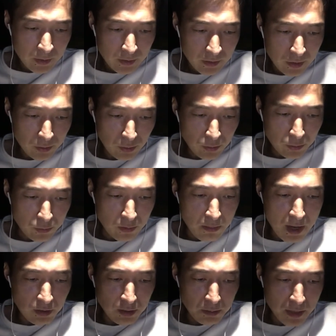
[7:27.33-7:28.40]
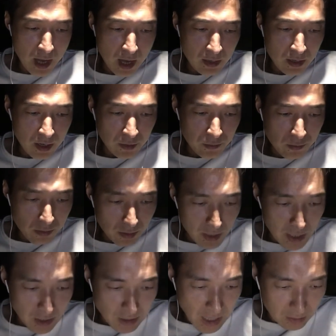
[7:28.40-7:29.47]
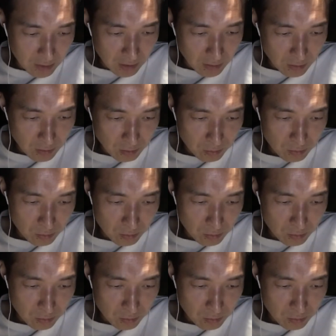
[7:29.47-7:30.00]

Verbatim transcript: 这种局面又怎么样呢？啊，如果连上庭